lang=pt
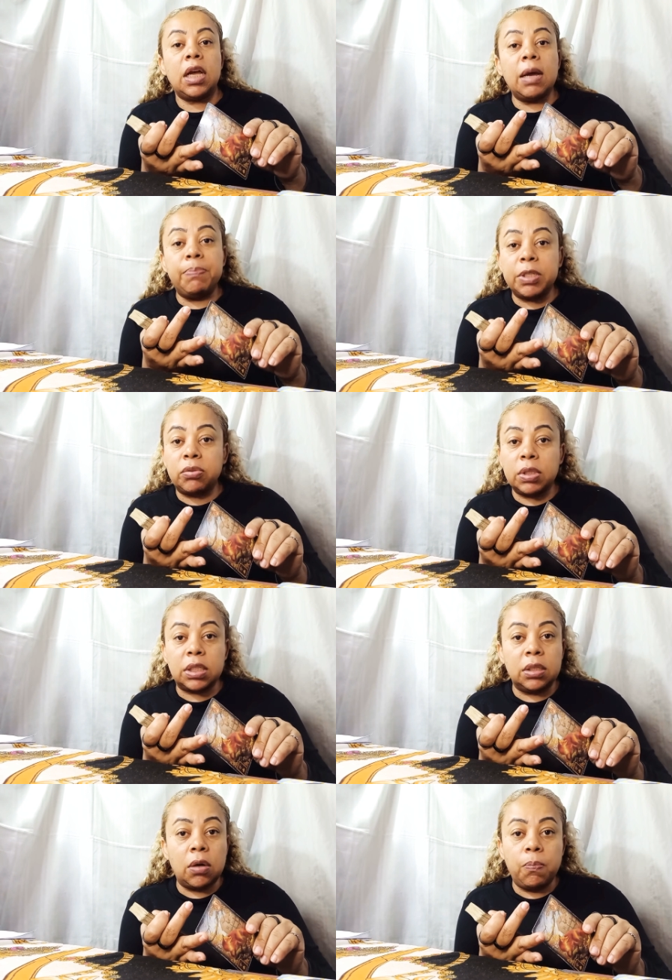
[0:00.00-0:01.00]
Há pessoas
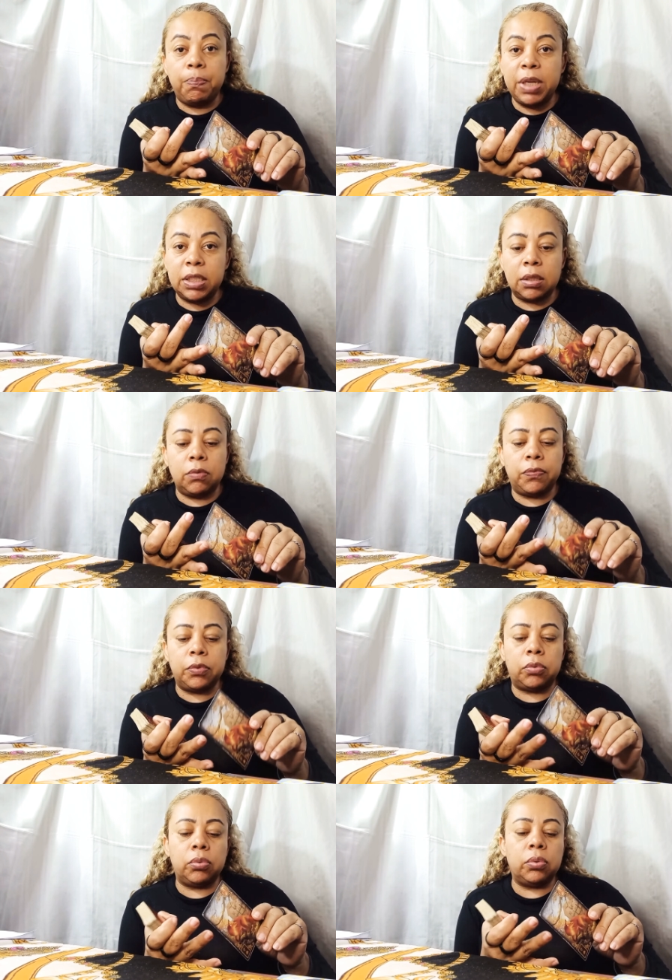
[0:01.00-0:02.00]
que não pensam no
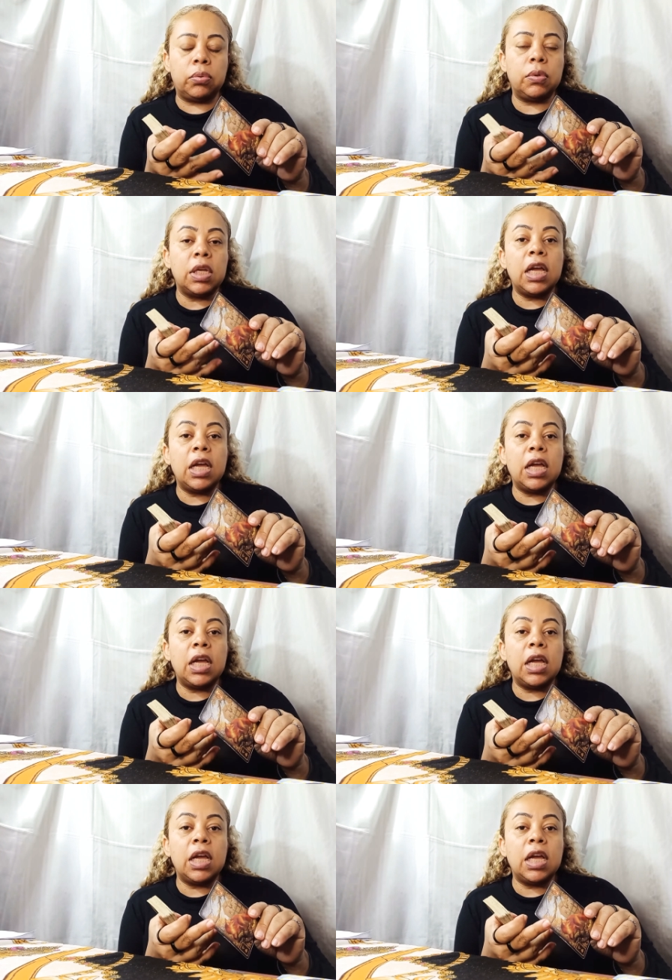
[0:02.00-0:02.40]
futuro.